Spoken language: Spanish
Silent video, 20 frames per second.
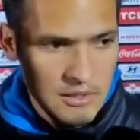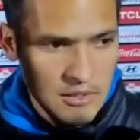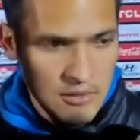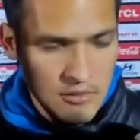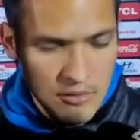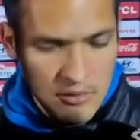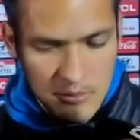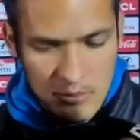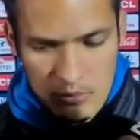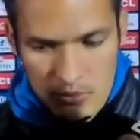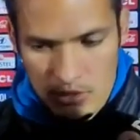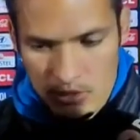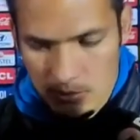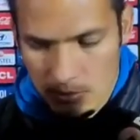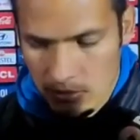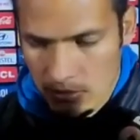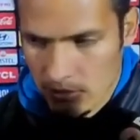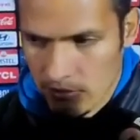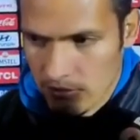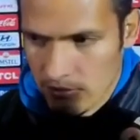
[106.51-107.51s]
a lo que
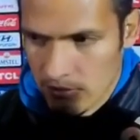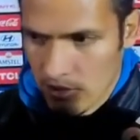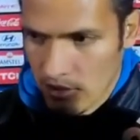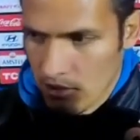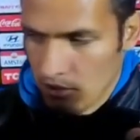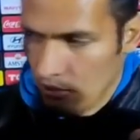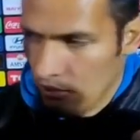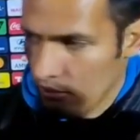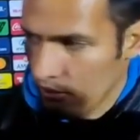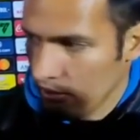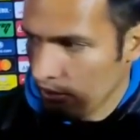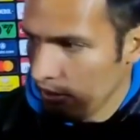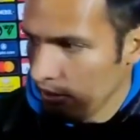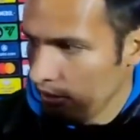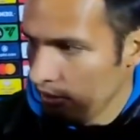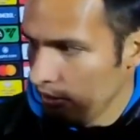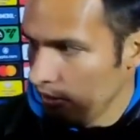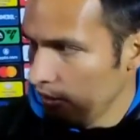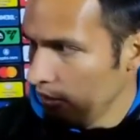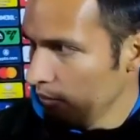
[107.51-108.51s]
podamos encontrar
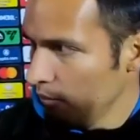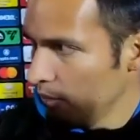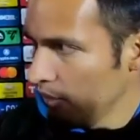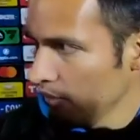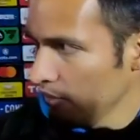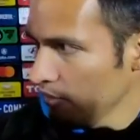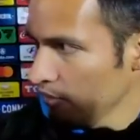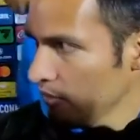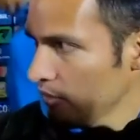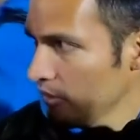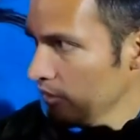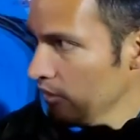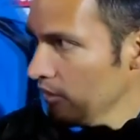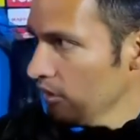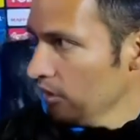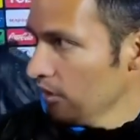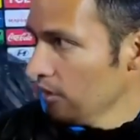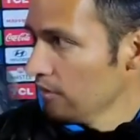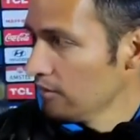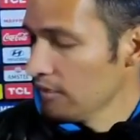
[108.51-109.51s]
en, partidos que
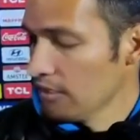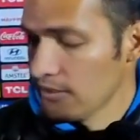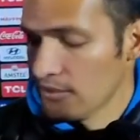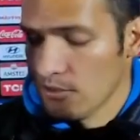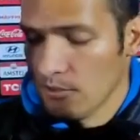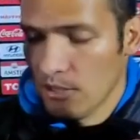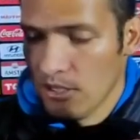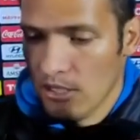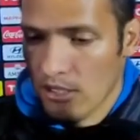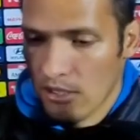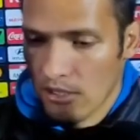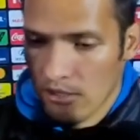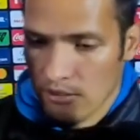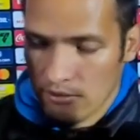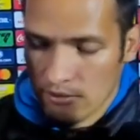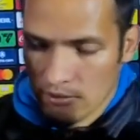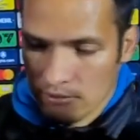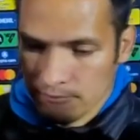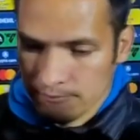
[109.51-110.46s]
sean similares a este,